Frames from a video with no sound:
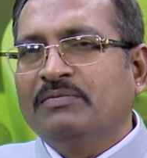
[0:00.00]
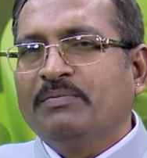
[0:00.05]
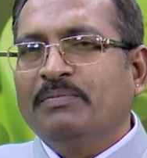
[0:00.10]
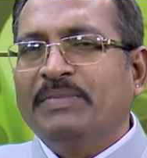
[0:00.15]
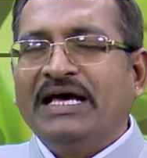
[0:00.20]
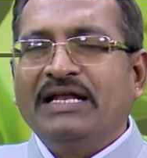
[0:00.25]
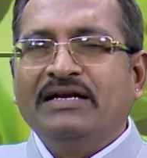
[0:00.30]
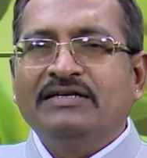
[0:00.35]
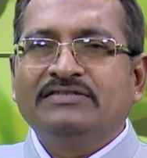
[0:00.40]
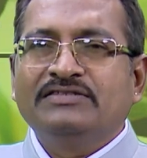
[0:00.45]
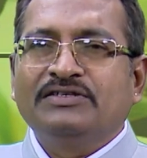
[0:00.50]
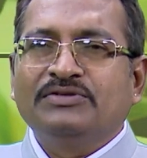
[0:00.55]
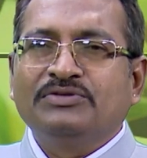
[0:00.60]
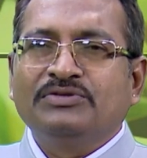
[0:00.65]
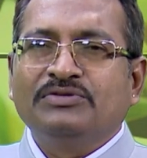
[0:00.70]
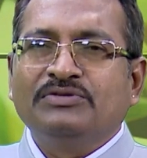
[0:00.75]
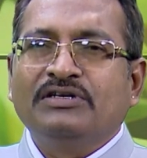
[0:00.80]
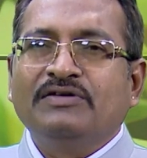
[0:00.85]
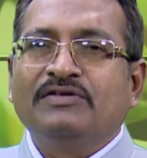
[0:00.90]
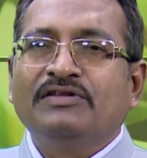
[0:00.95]
బ్యాలెన్స్ అవుతూ
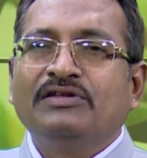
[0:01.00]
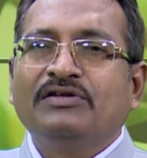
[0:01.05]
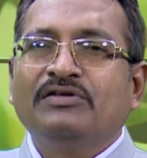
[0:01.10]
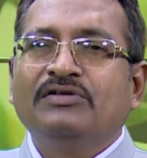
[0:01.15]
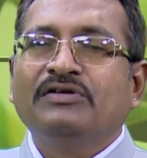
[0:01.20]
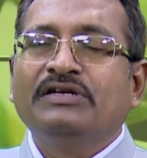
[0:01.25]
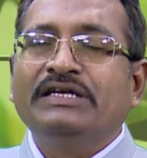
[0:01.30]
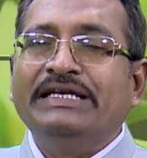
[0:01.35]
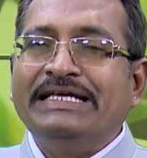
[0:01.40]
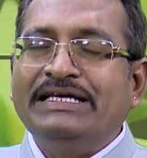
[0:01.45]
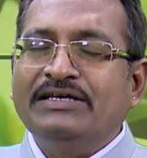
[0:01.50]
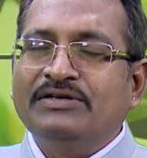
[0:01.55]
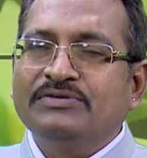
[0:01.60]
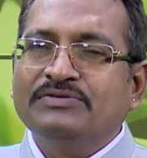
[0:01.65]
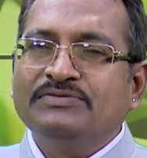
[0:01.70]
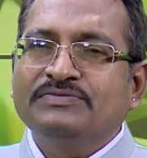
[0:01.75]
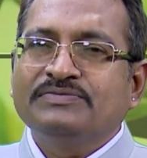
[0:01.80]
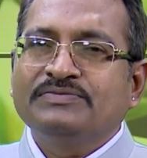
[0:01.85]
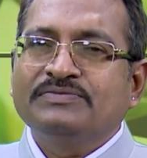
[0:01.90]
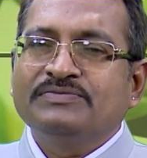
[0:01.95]
ఉంటాం అందులో నీరు
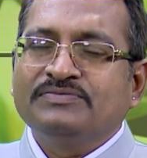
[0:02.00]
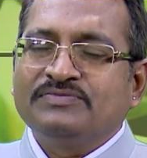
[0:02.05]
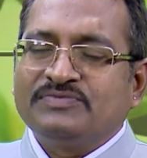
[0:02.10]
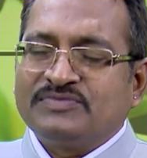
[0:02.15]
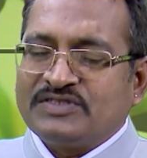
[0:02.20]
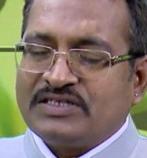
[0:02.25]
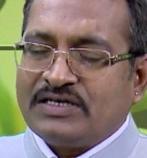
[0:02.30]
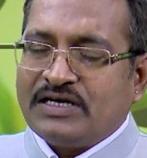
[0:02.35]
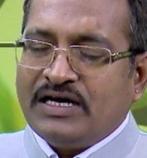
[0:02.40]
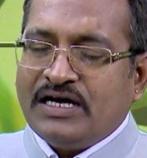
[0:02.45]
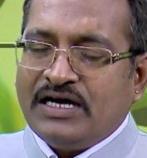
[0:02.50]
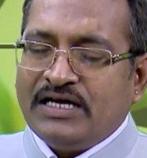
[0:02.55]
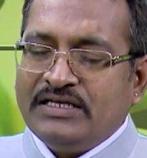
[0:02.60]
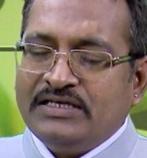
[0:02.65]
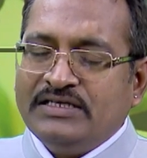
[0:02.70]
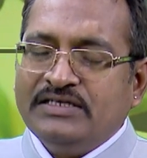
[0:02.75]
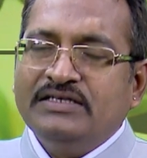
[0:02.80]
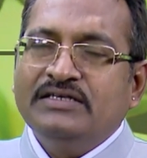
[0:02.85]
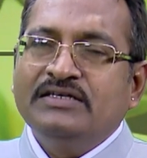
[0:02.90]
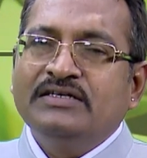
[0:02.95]

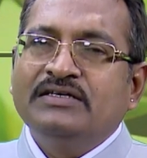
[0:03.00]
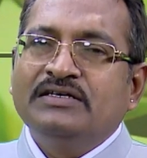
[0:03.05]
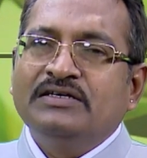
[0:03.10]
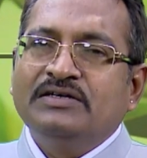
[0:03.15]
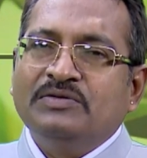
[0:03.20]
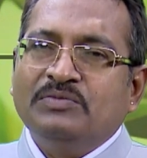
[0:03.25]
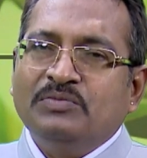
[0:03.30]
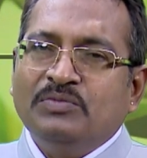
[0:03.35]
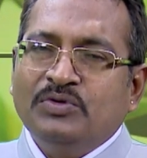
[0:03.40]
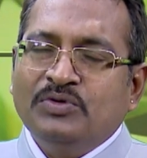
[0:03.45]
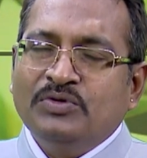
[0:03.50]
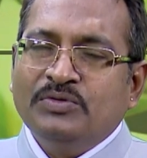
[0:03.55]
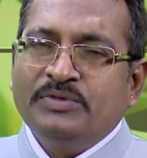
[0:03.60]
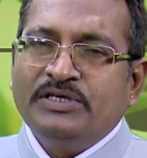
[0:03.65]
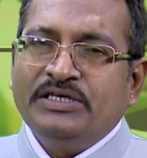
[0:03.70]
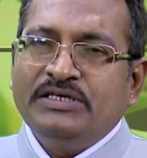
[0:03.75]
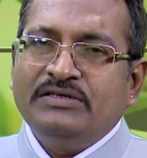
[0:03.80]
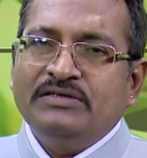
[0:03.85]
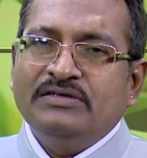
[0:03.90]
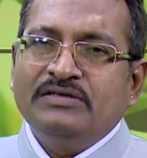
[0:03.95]
గాలి
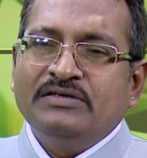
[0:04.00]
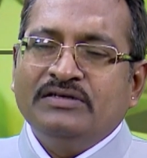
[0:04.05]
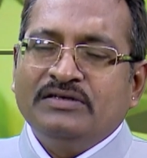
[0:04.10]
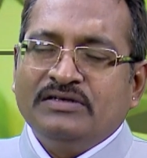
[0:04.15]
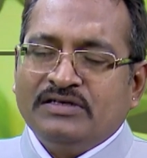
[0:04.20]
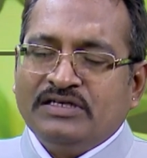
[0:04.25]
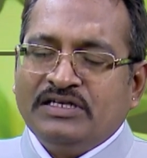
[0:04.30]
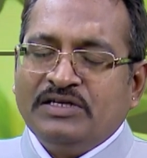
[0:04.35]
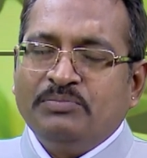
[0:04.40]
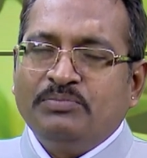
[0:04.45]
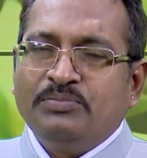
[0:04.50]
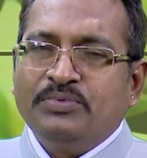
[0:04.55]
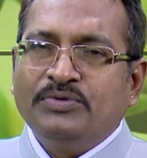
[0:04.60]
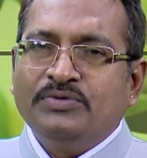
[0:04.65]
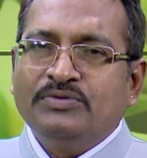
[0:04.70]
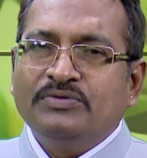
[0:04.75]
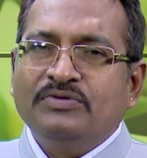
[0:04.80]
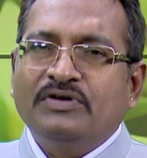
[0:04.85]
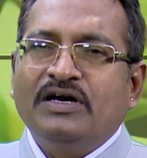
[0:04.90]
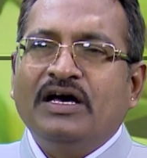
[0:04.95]
భూమి నిప్పు
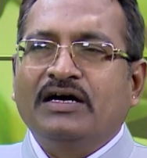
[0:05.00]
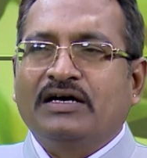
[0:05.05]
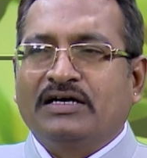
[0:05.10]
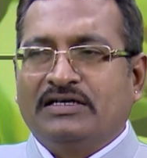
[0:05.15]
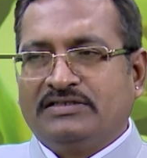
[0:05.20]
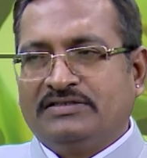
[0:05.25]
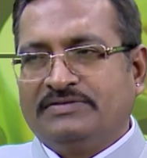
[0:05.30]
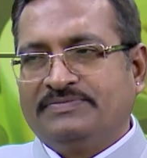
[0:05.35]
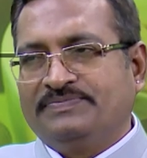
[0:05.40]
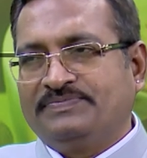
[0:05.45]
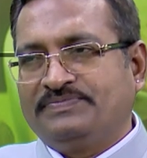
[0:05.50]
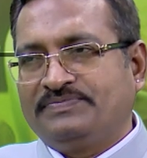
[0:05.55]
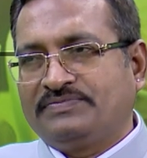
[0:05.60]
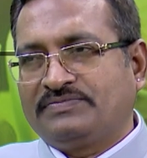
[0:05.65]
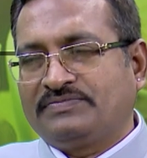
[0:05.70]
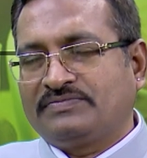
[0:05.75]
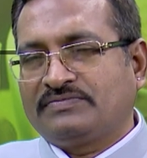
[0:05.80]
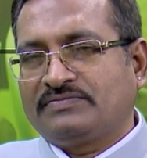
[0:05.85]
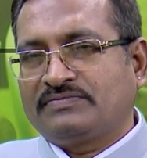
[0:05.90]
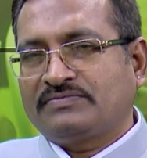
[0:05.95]
ఆకాశం
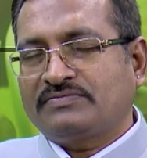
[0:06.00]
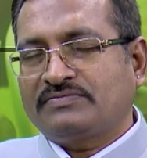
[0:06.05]
hmm.